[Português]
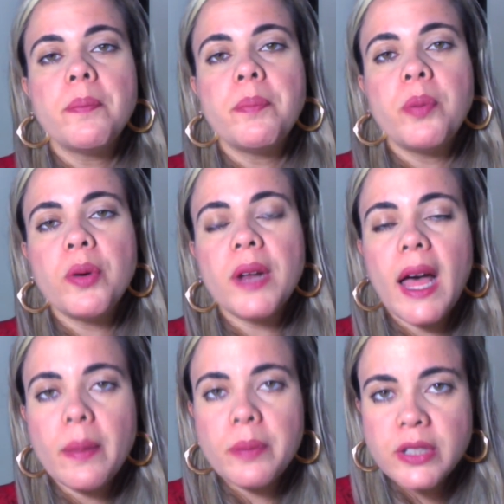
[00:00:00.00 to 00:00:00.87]
por
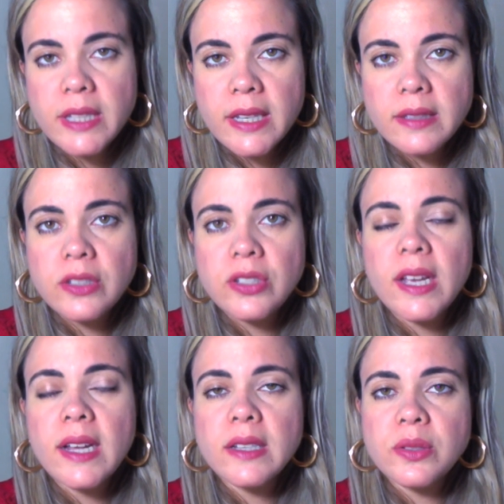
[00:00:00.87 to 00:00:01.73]
abster-se de
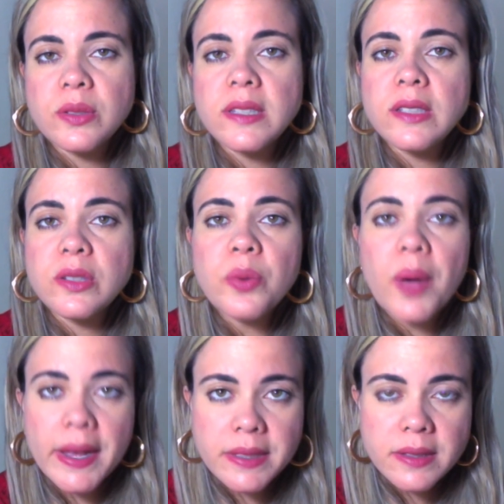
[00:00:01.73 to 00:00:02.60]
relações
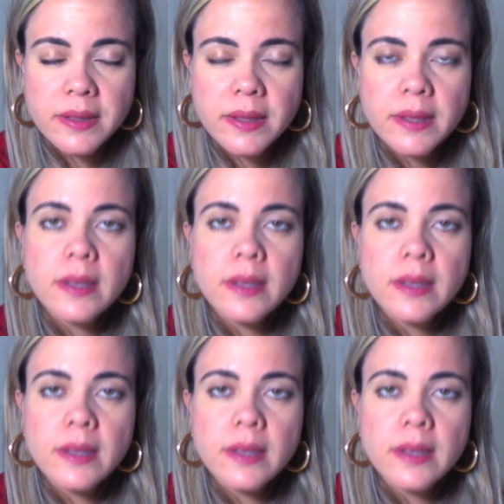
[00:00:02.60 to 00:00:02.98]
sexuais.